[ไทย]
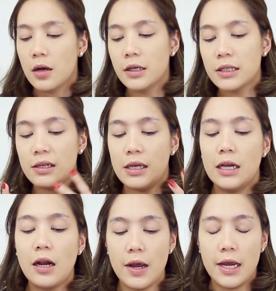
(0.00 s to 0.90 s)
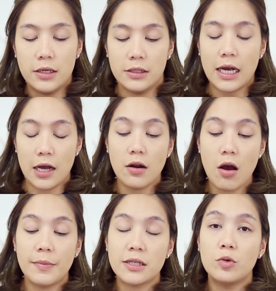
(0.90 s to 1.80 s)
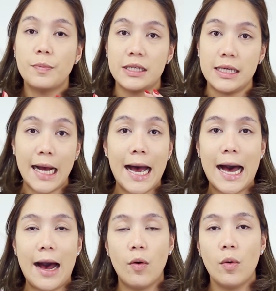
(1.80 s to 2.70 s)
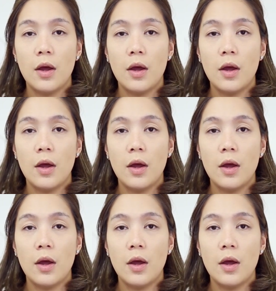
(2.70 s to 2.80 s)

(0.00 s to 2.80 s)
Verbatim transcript: คือสีที่เราเห็นจากข้างนอกมันจะดูเป็นสีขาว